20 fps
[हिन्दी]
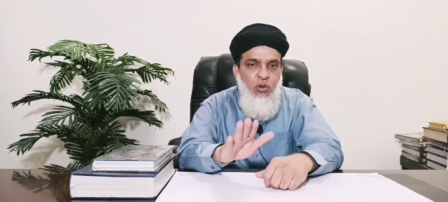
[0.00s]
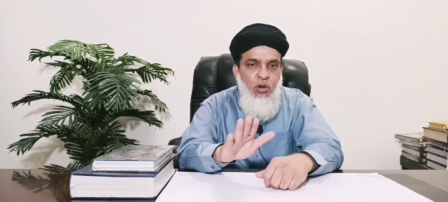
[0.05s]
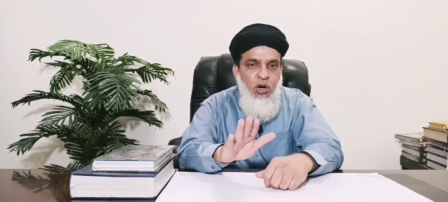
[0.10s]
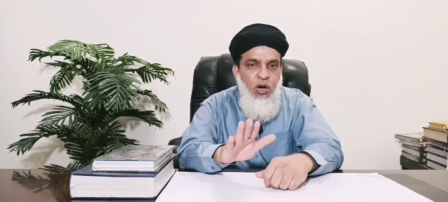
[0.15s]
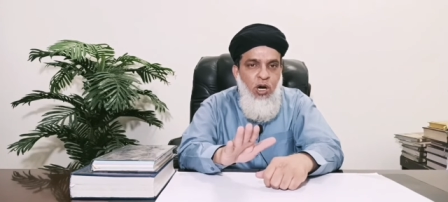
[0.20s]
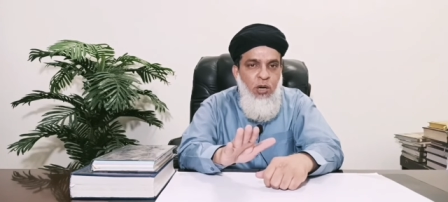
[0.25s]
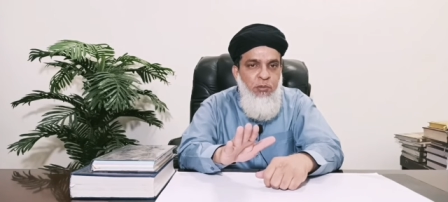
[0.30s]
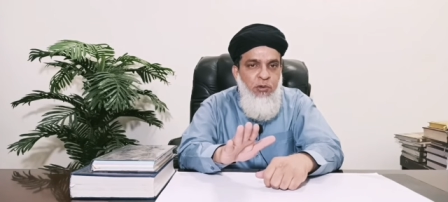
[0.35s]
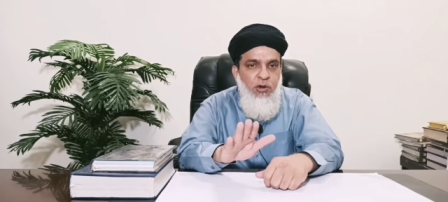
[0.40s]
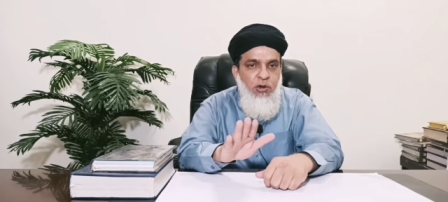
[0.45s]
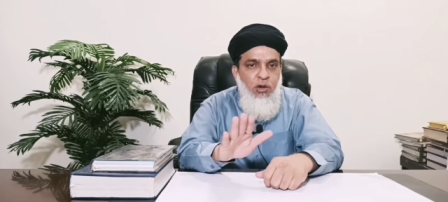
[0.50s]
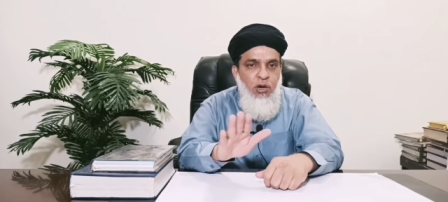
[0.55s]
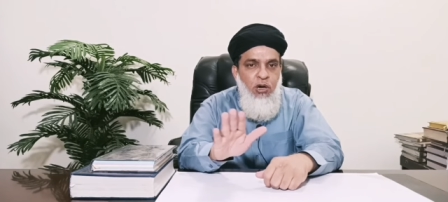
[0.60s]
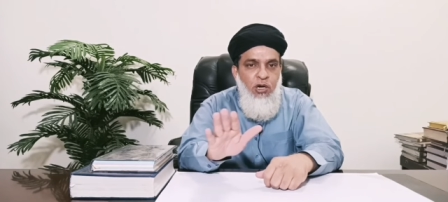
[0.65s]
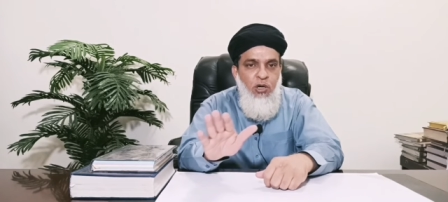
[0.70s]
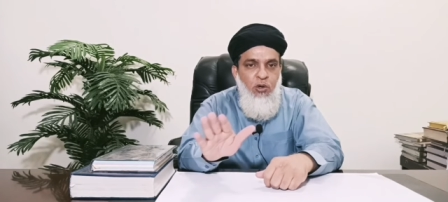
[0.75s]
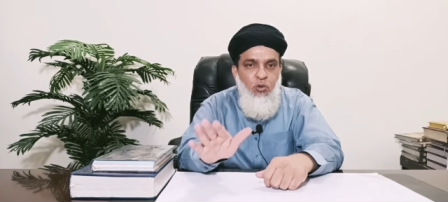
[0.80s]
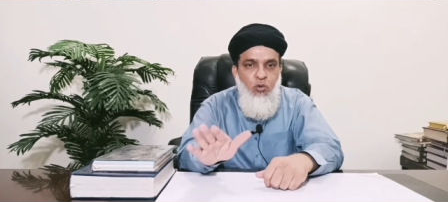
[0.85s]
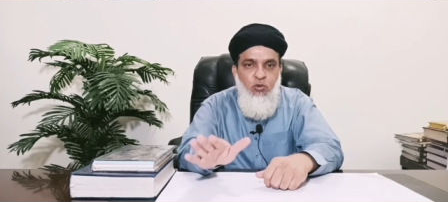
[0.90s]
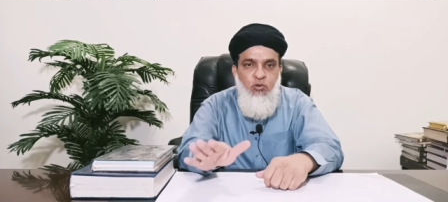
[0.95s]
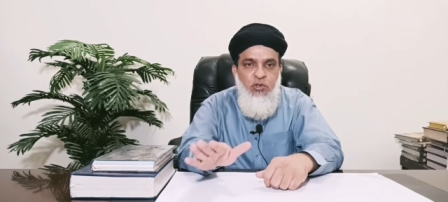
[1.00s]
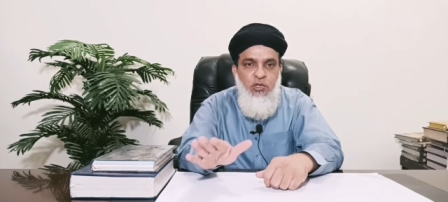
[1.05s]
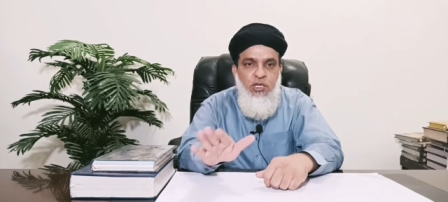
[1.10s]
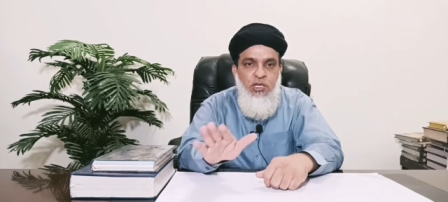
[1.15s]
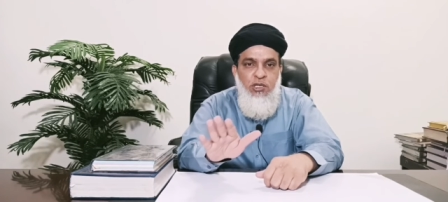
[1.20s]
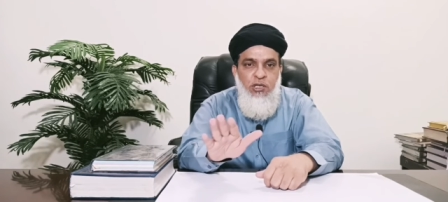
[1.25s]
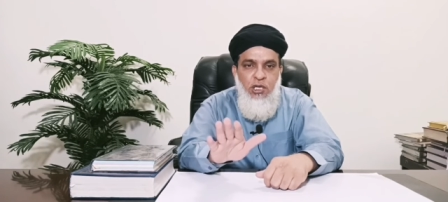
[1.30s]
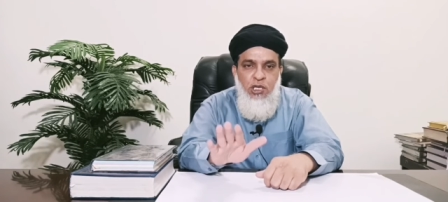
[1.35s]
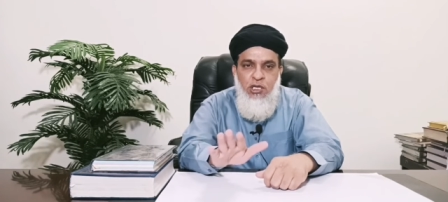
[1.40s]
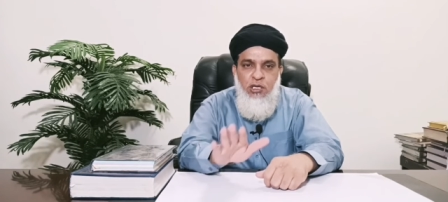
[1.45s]
तो अब अगर
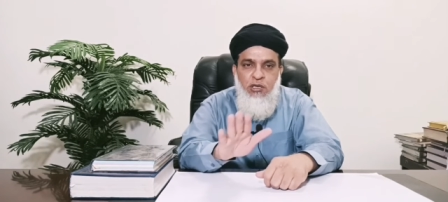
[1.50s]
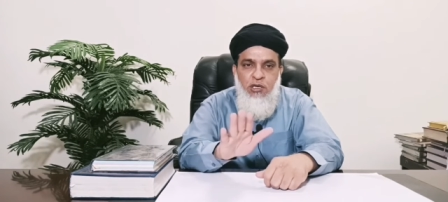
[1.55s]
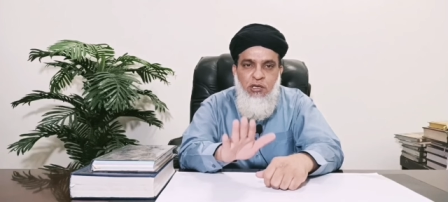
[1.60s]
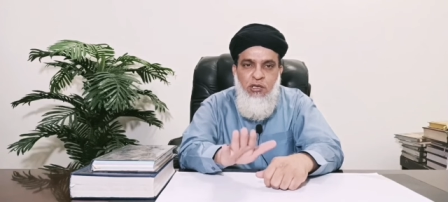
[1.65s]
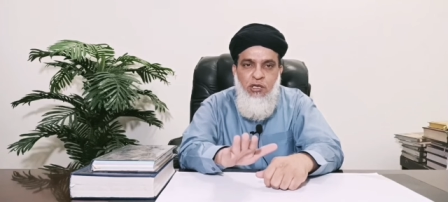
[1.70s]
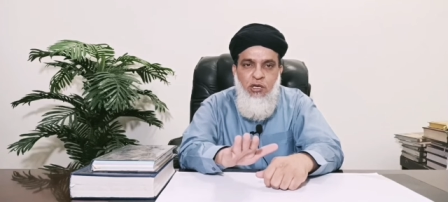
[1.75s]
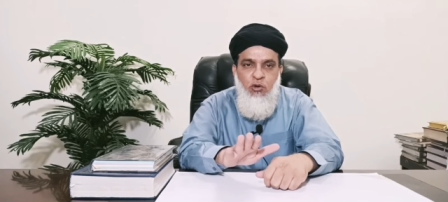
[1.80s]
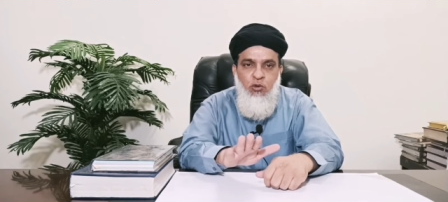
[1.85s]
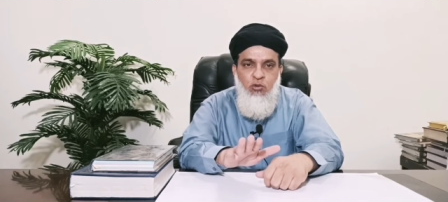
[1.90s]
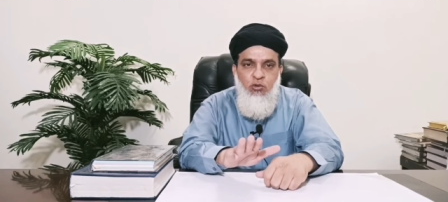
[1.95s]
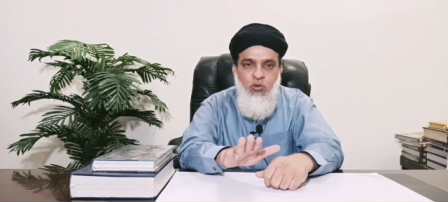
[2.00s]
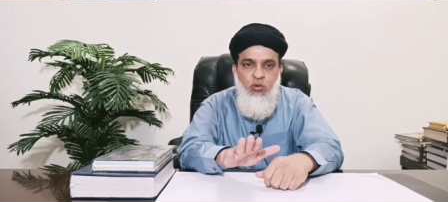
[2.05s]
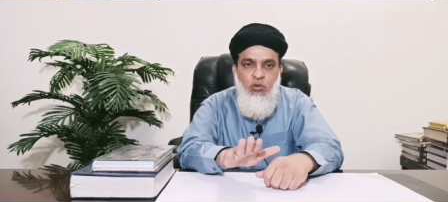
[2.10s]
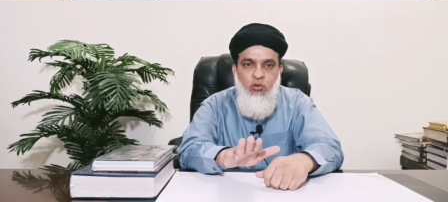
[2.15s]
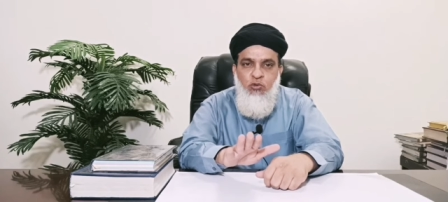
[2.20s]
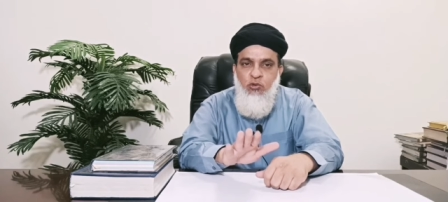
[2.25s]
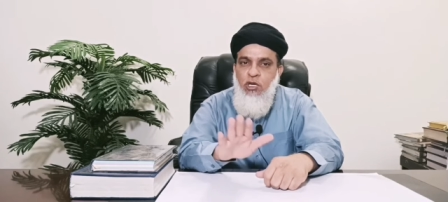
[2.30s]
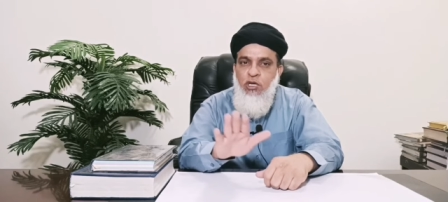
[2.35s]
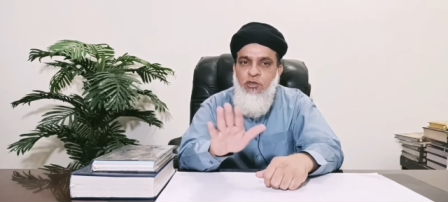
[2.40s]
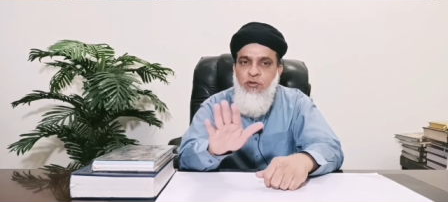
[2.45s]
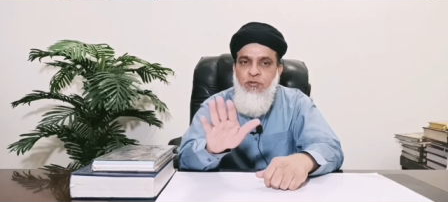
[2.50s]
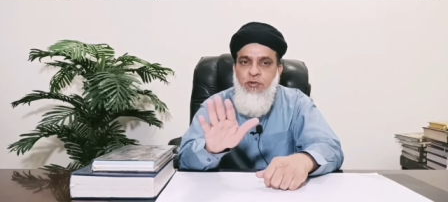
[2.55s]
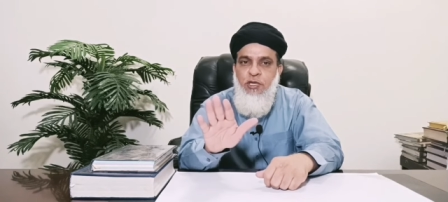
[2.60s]
उसने नहीं रखना उसको सुलह